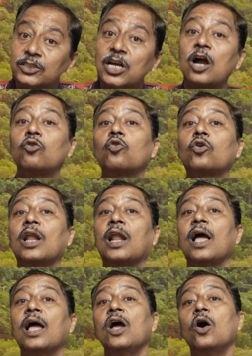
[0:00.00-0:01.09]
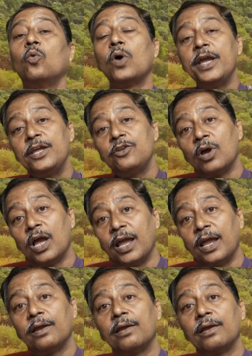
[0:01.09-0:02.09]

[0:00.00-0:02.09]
जागरूक रहना वही जो है